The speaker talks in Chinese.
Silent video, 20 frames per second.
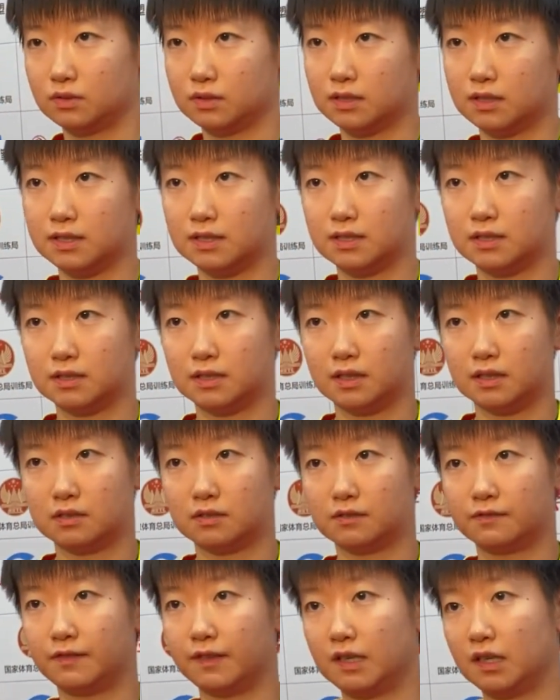合其实也
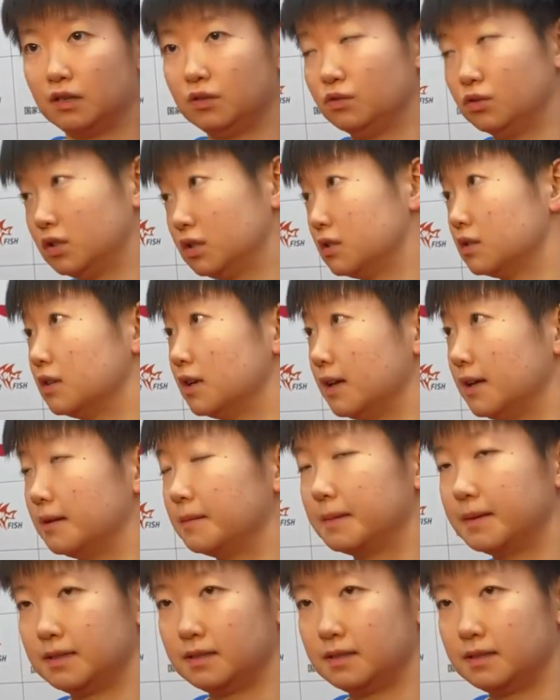是非常有实力的吧。